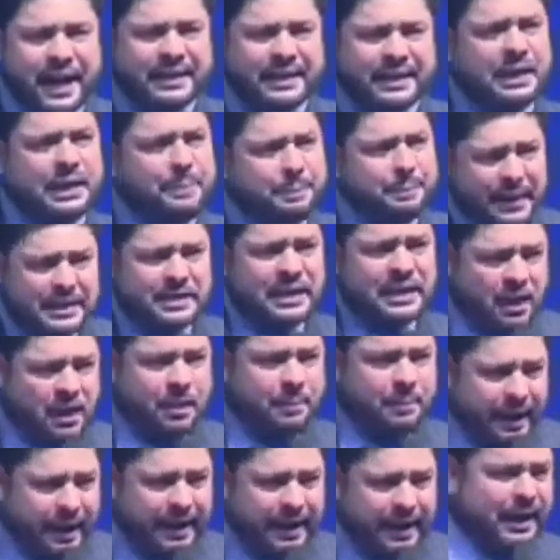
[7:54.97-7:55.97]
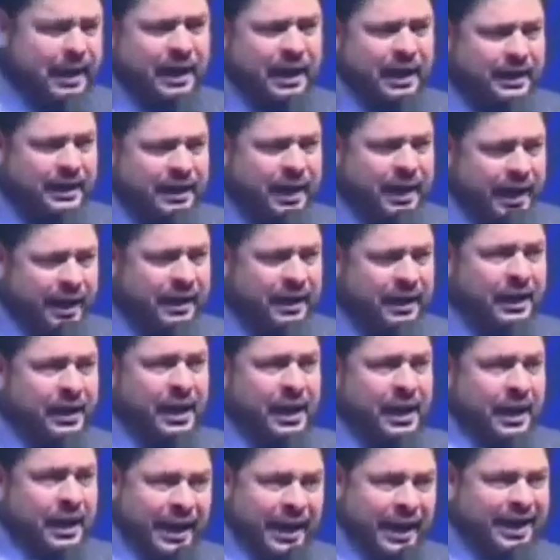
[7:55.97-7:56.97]
बनाई थी पैसा कमाने के लिए
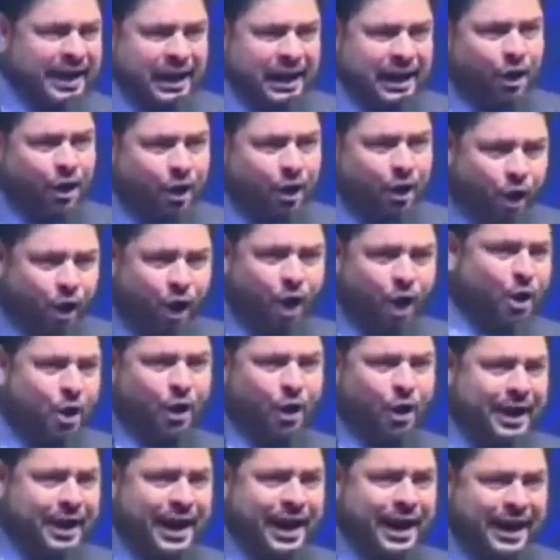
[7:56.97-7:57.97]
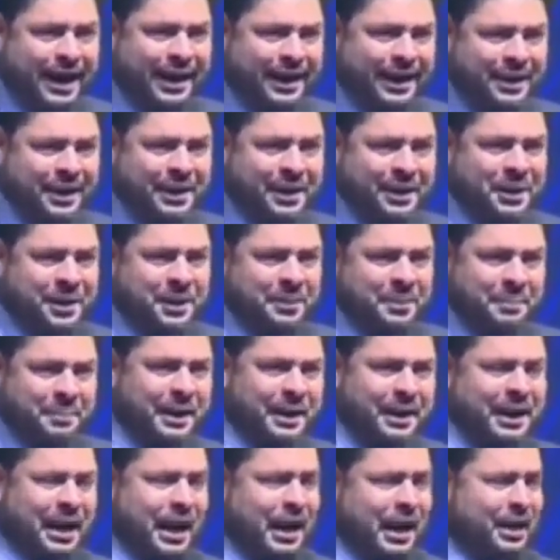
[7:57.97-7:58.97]
लेकिन लोगों ने
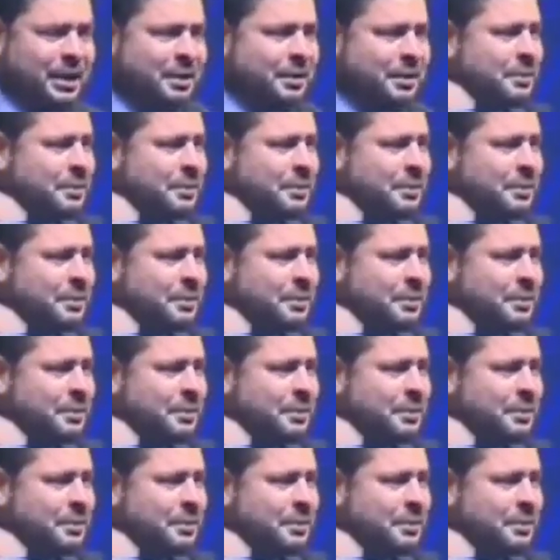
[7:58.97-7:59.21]
मेरा